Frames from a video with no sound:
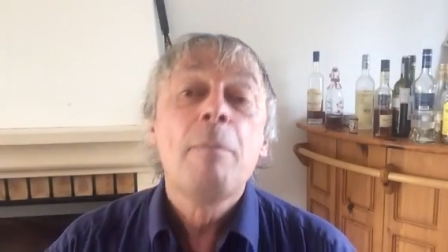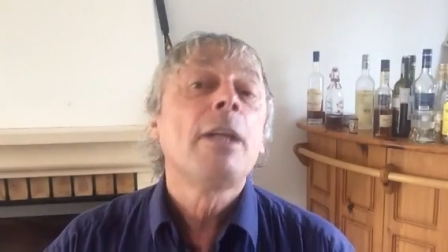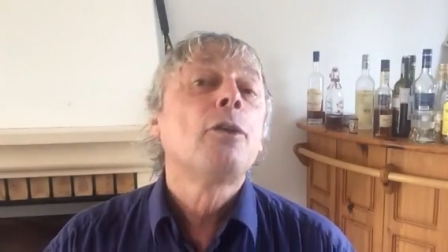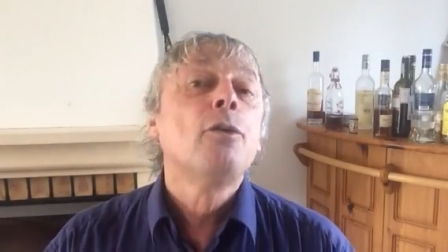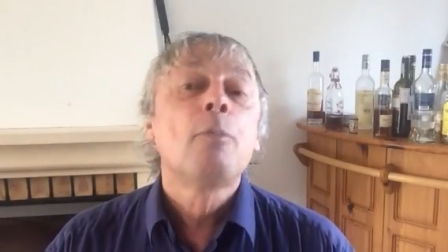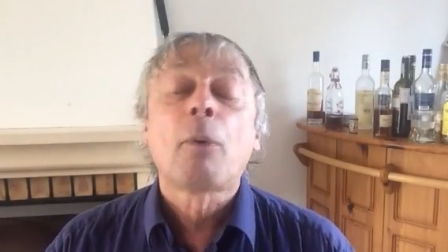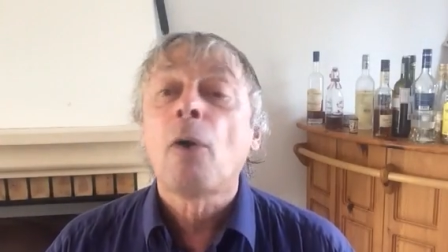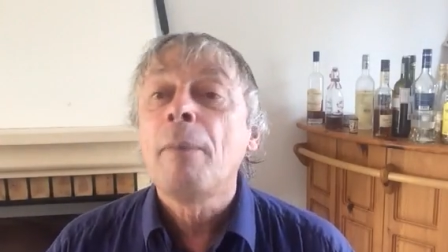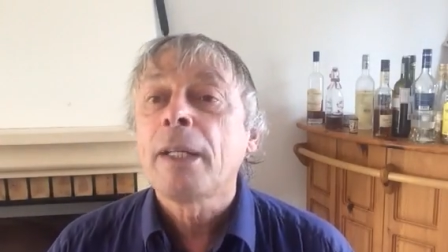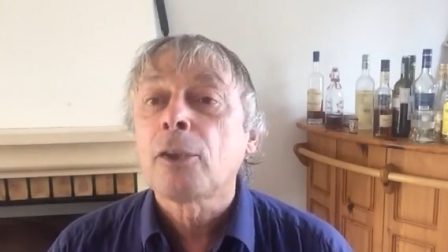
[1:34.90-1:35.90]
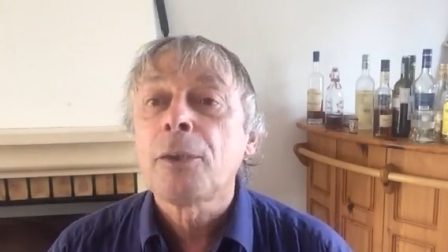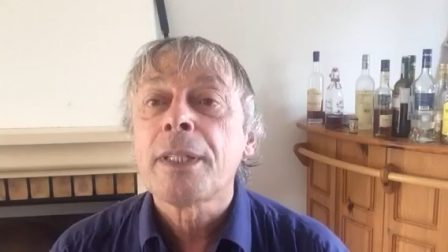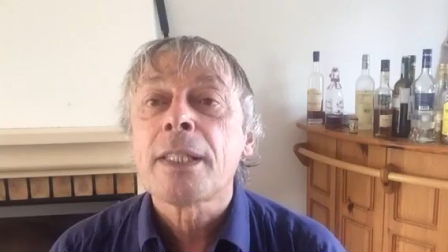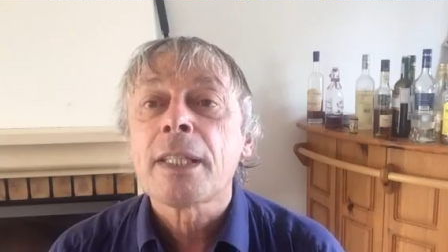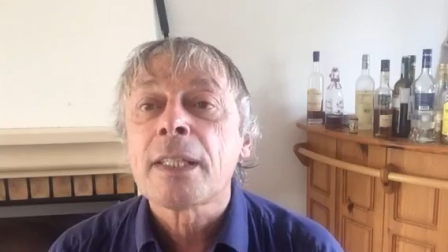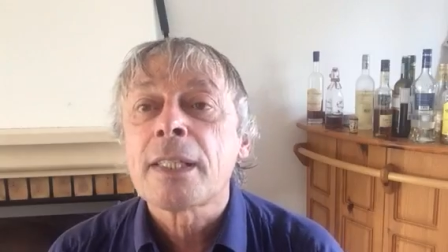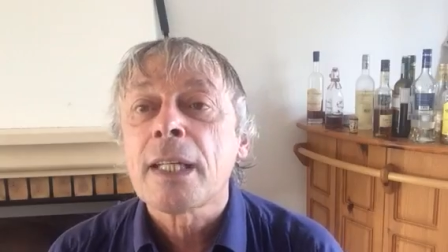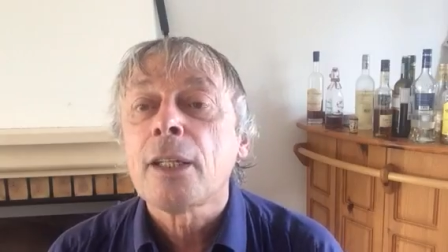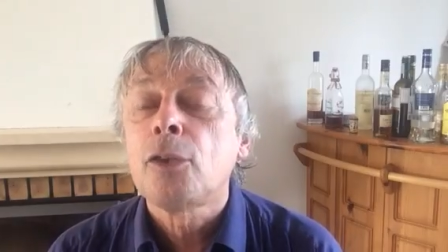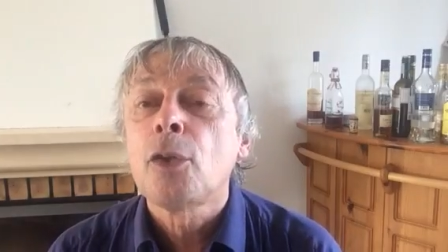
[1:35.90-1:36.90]
mais de nous promettre des
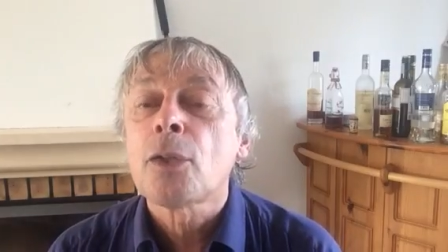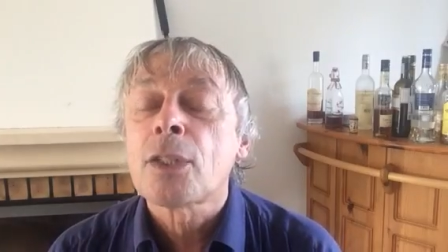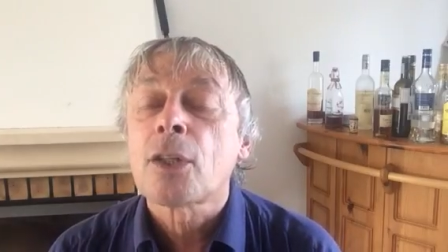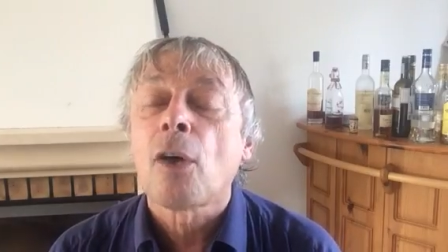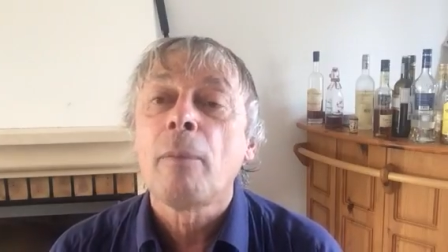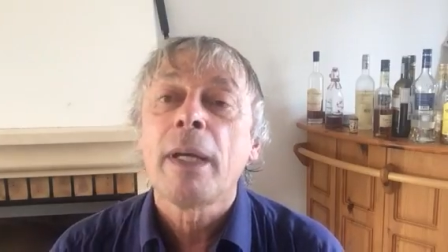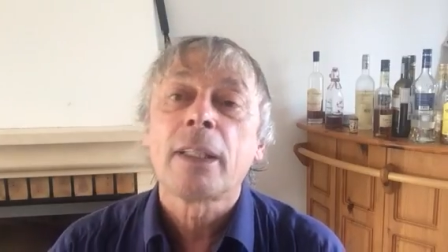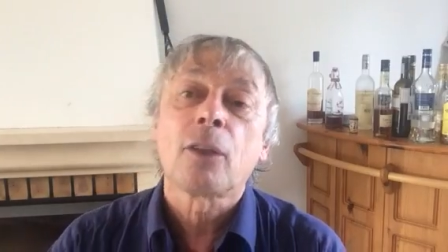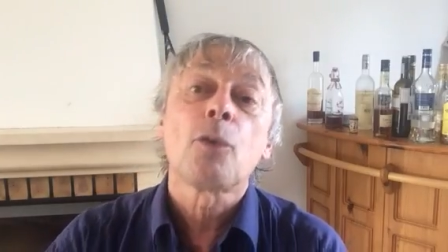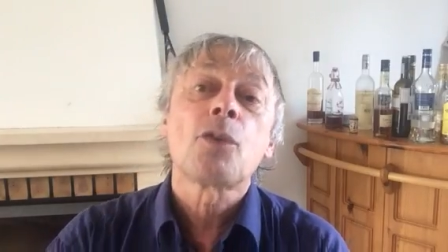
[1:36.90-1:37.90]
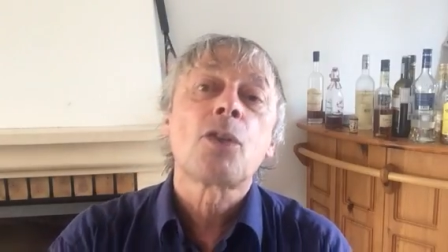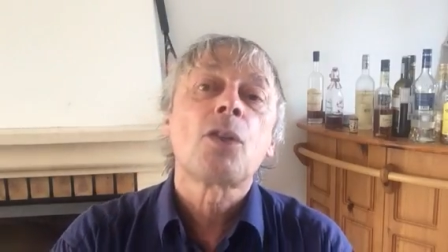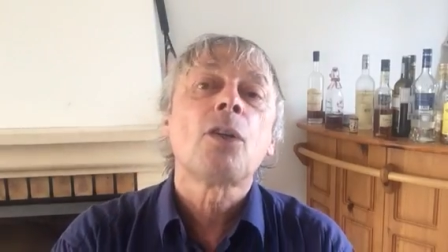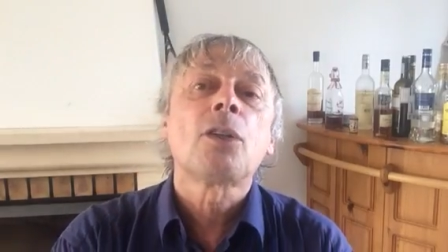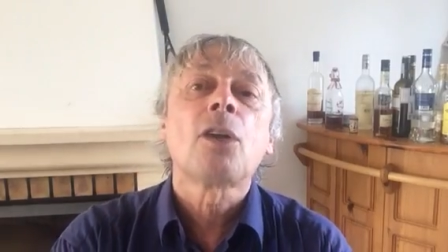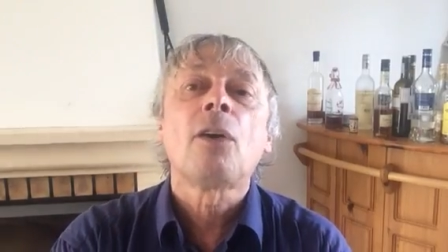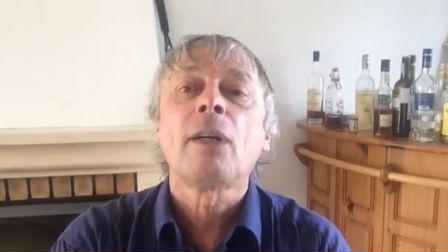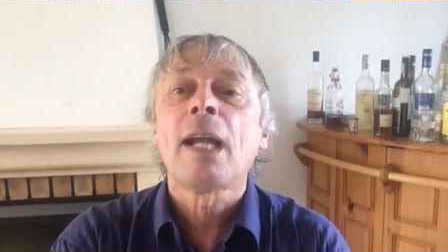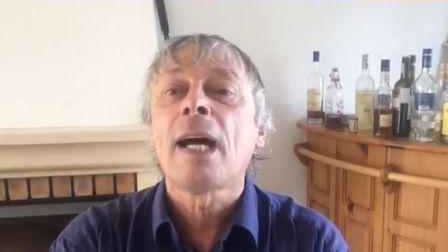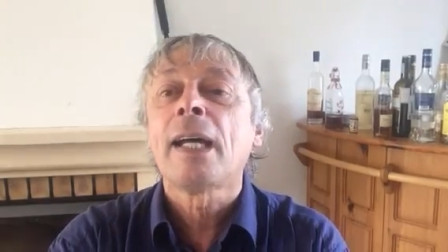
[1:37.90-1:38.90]
essais de 100 mètres. Ce
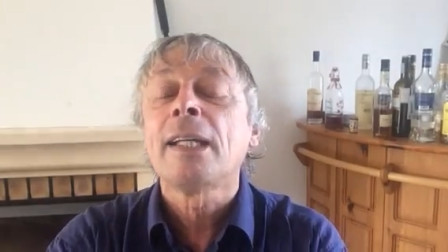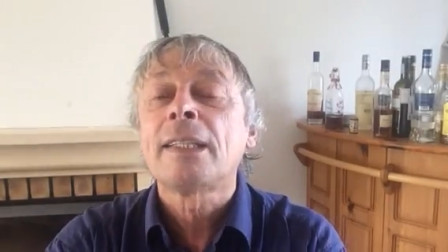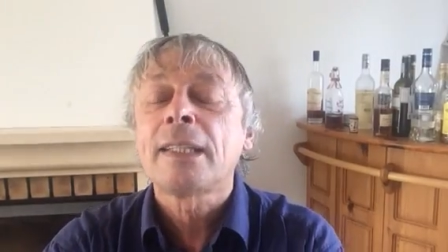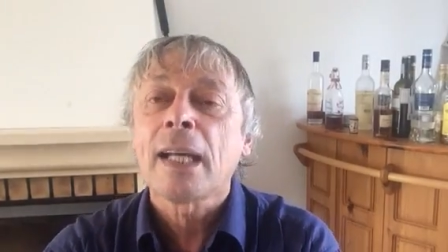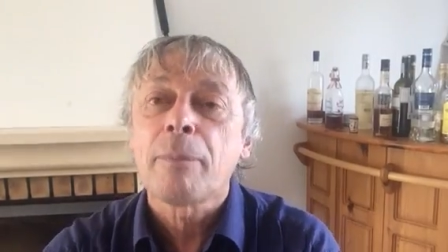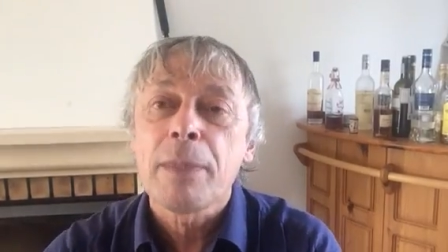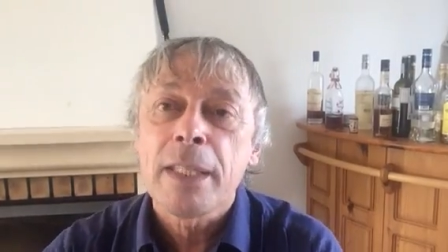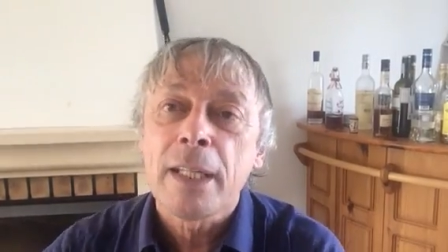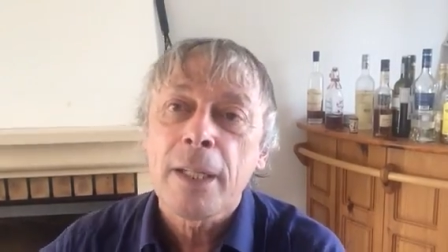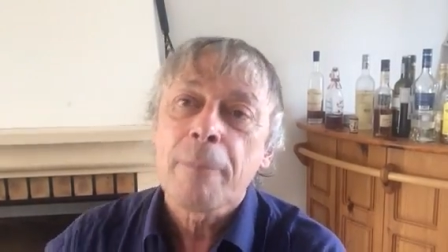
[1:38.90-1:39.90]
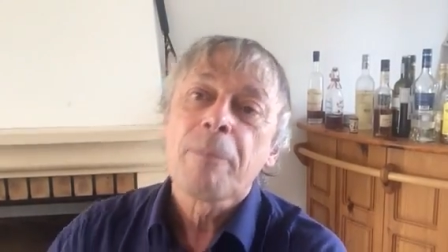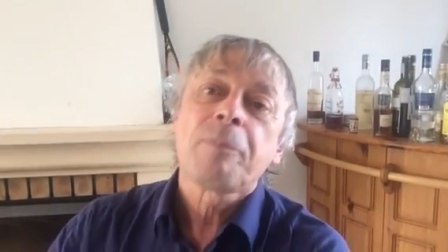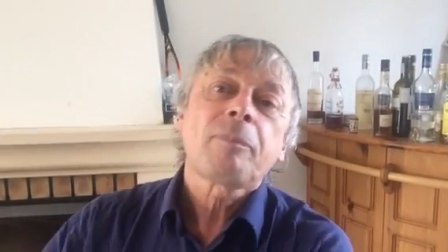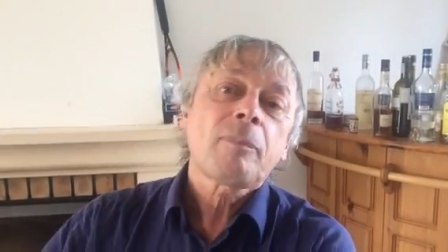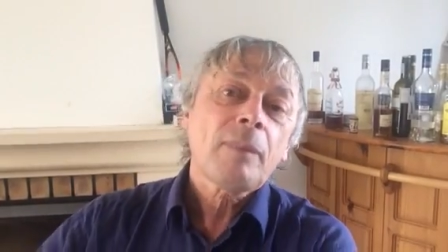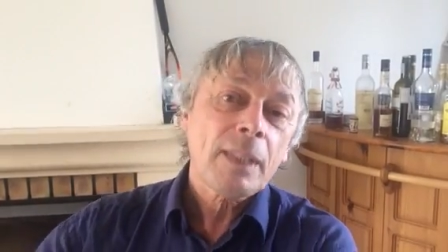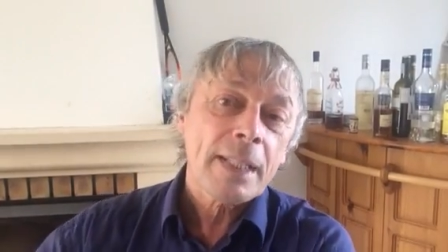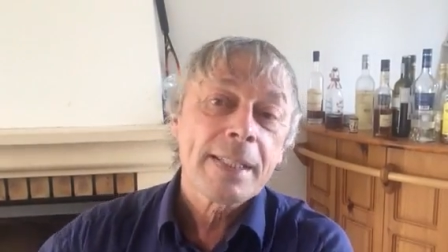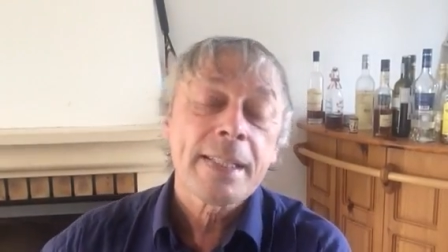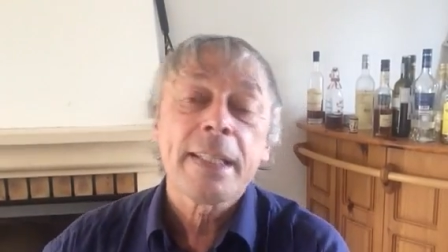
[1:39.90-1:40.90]
temps-là est terminé.
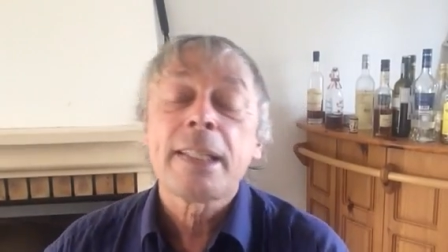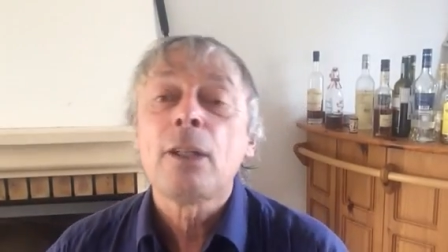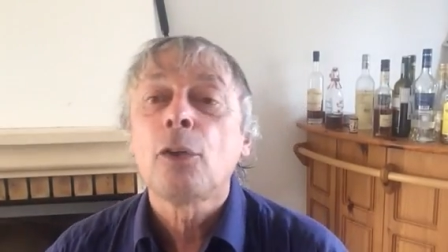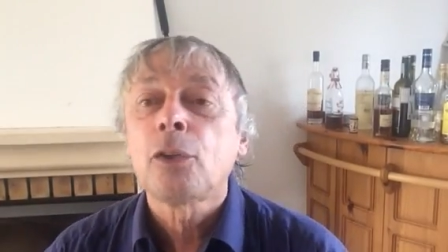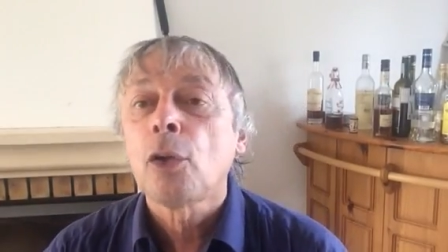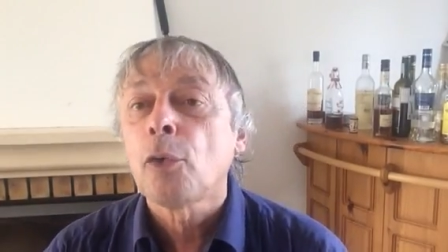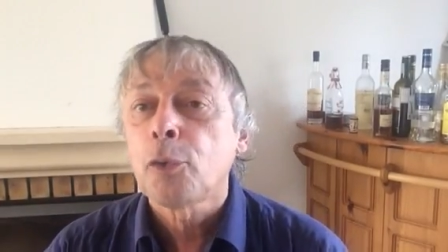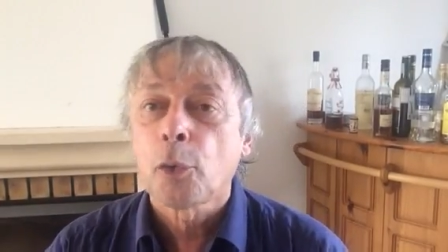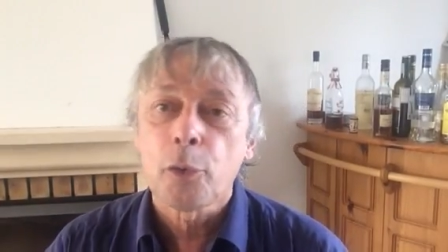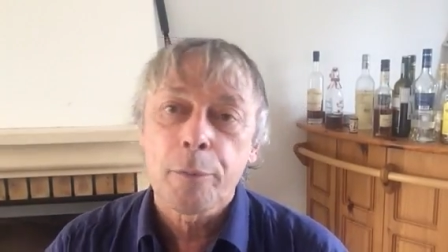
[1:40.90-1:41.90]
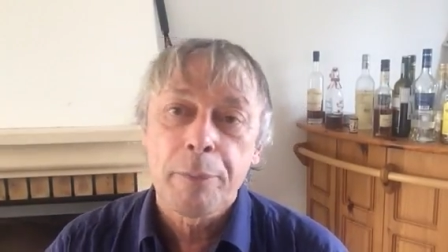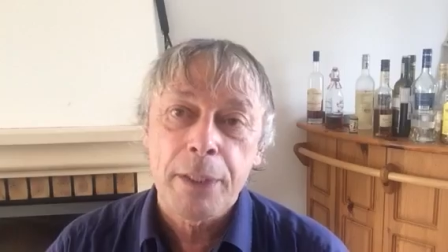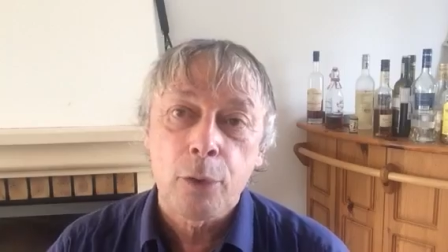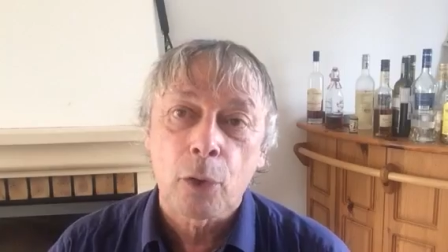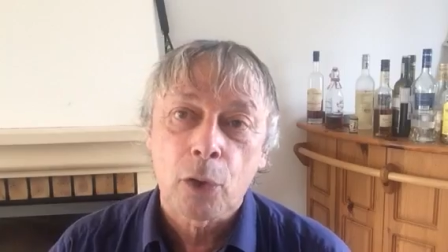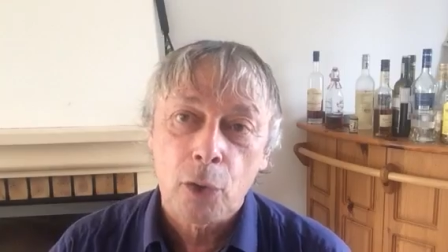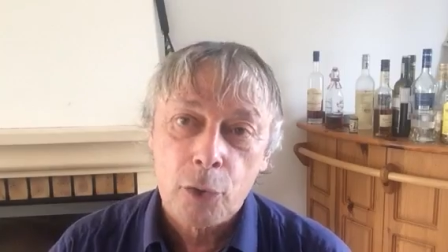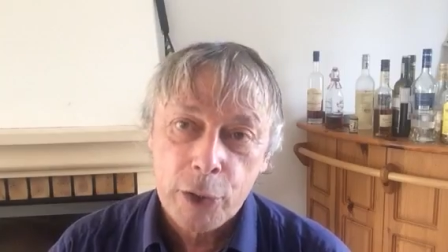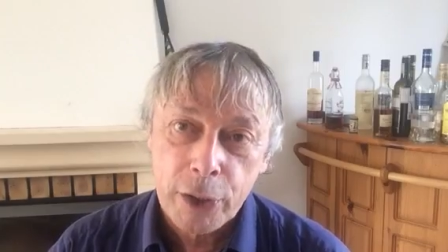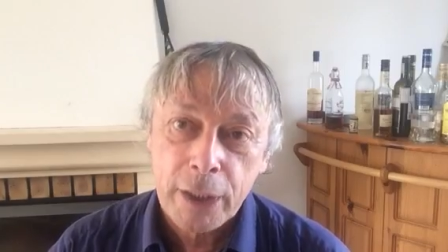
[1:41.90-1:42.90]
C'était le temps du rugby de
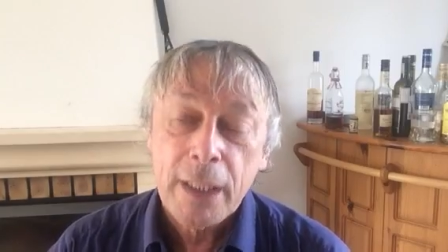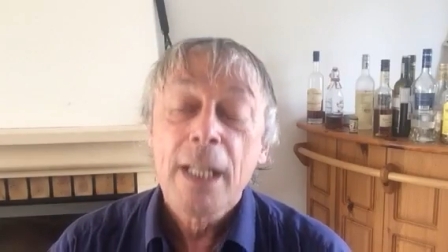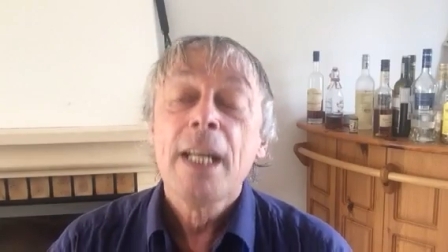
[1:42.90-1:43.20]
clocher,